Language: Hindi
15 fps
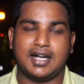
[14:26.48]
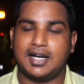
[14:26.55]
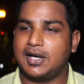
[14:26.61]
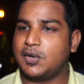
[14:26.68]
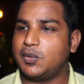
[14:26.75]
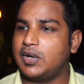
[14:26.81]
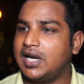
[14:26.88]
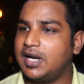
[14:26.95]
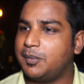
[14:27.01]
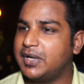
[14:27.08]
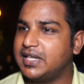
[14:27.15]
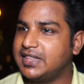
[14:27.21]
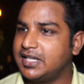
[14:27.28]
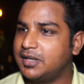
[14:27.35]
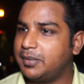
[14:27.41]
अगर वहाँ
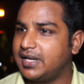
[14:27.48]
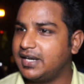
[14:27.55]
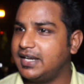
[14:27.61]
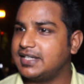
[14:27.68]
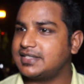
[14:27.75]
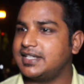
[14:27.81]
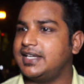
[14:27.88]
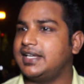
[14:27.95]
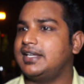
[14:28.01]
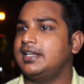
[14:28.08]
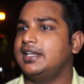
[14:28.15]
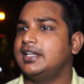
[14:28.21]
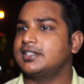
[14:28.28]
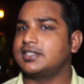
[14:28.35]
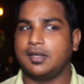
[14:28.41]
मंदिर बनने से
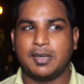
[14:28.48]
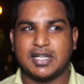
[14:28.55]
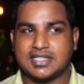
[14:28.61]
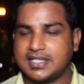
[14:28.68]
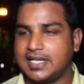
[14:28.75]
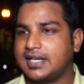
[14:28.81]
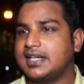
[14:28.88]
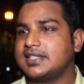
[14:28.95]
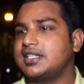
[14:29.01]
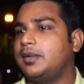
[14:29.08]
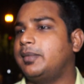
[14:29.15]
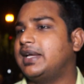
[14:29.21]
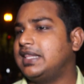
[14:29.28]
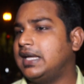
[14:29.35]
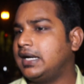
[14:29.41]
समस्या का
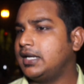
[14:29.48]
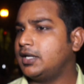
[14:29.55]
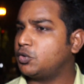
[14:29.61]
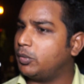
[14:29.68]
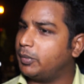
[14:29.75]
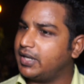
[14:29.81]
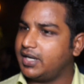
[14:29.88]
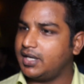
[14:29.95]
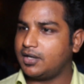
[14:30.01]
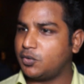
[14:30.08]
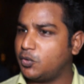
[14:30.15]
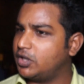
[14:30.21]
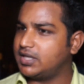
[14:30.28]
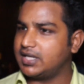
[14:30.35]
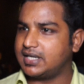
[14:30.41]
समाधान है तो बने
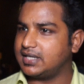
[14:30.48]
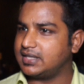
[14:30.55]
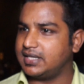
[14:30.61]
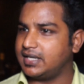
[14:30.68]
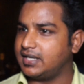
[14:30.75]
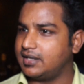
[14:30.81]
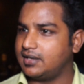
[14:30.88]
कोई दिक्कत नहीं